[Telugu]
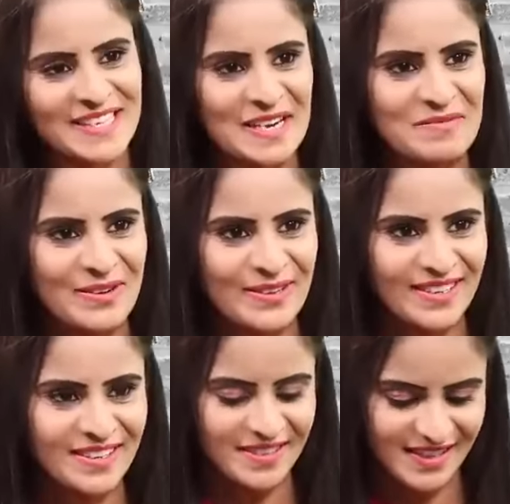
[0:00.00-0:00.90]
చాలా
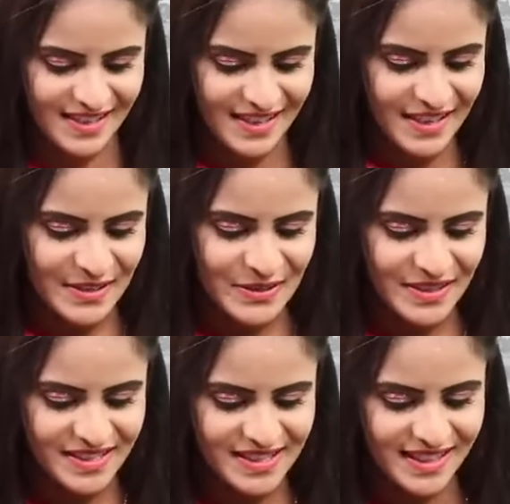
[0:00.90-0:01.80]
బాగున్నాను
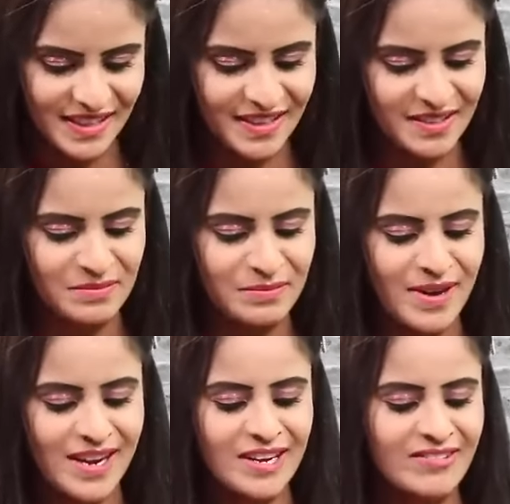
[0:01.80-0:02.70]
గురుజీ
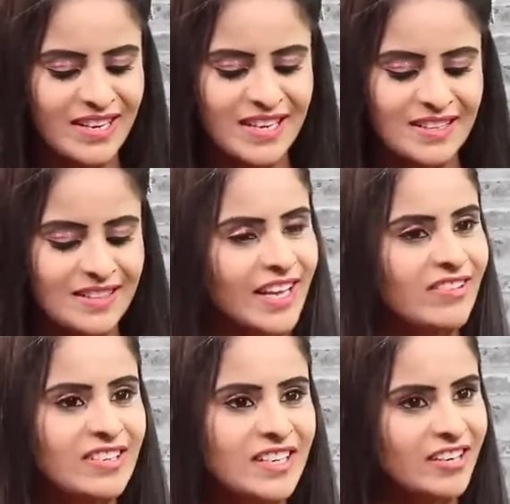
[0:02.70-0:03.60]
మరణం అనేది
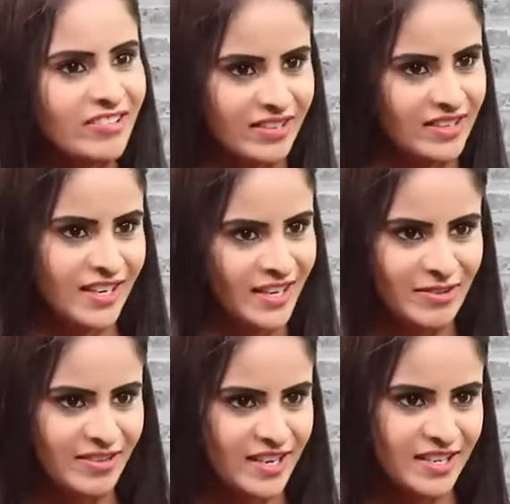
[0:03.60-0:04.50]
దైవ నిర్ణయం
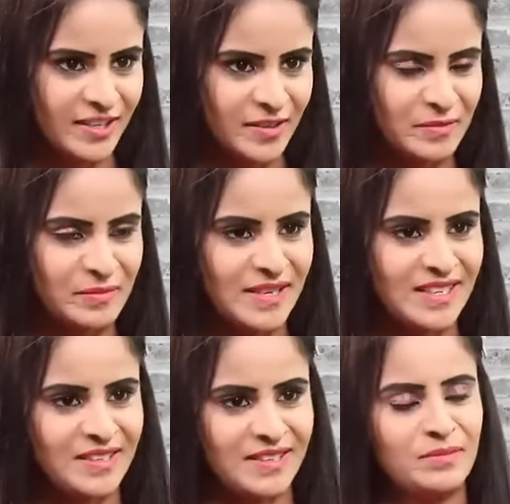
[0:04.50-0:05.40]
నిర్ణయం అని అంటారు
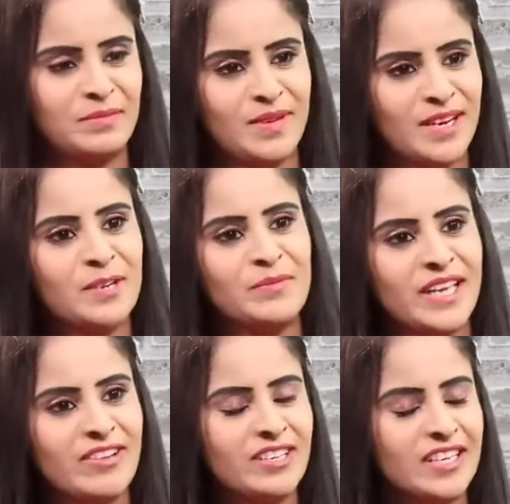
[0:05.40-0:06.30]
మరి మరణం
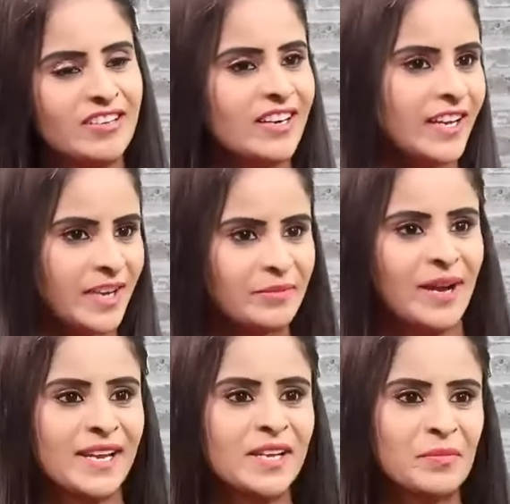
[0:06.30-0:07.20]
దైవ నిర్ణయం
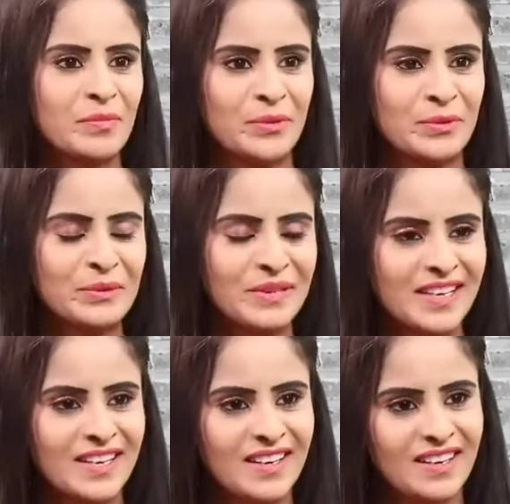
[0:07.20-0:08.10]
అయినప్పుడు
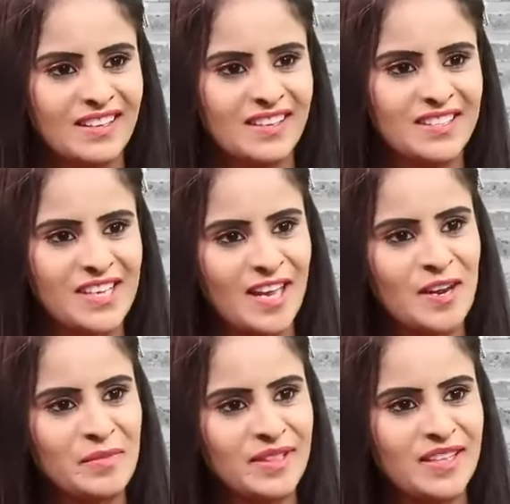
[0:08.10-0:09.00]

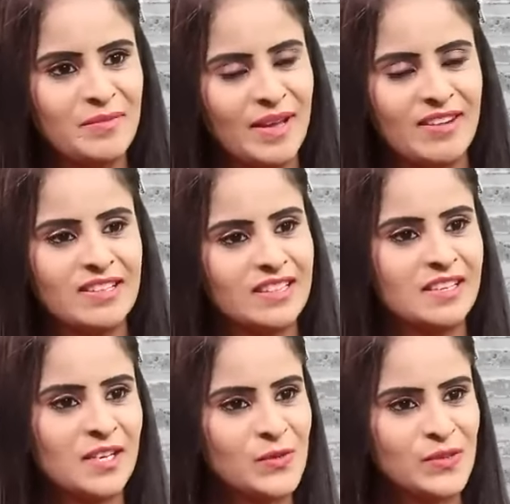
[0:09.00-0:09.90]
చాలామంది
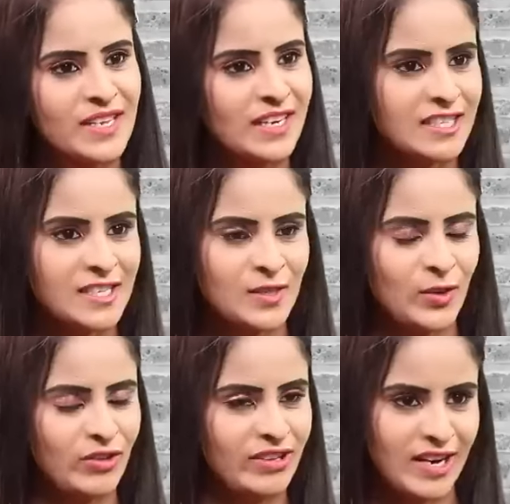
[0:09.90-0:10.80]
బలవంతంగా సూసైడ్
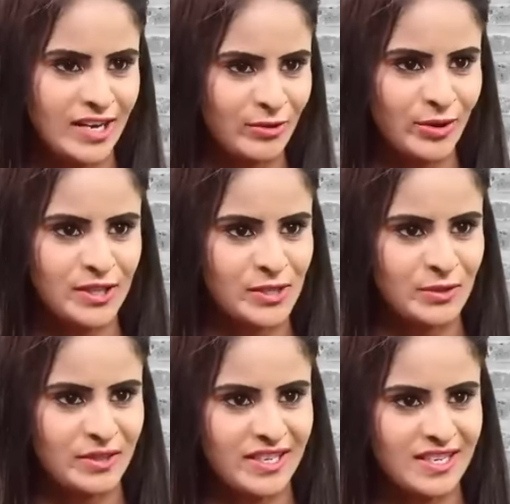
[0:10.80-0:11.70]
చేసుకోవడం ఇలాంటివి కూడా
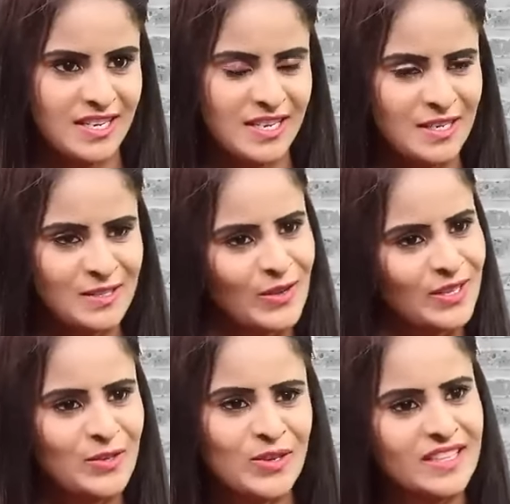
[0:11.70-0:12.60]
జరుగుతాయి సో
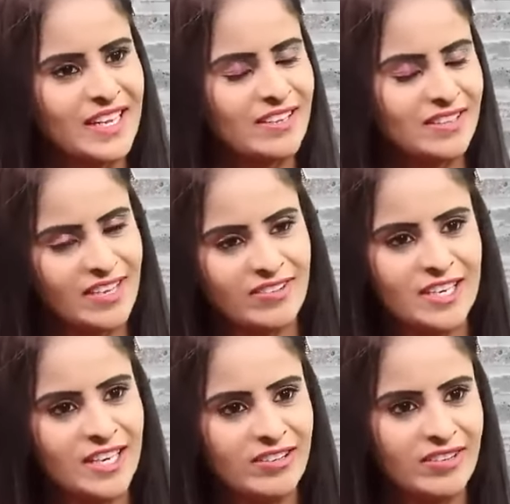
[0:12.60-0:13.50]
అది కూడా దై దైవ
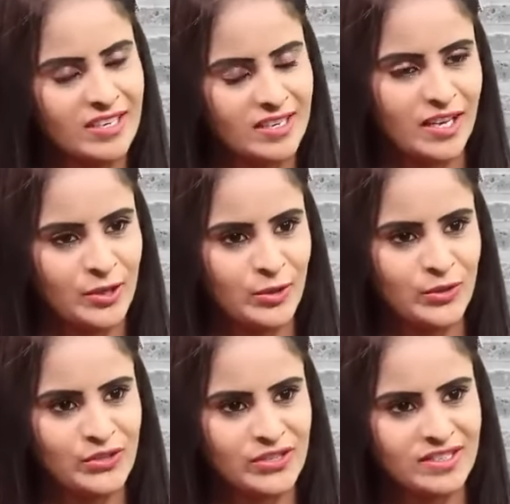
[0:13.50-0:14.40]
నిర్ణయం అని
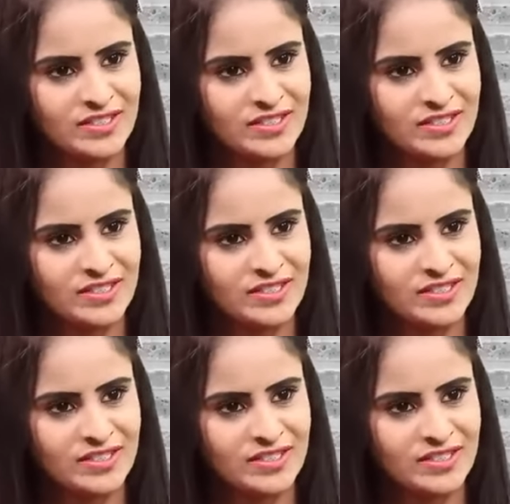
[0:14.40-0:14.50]
అనుకోవచ్చు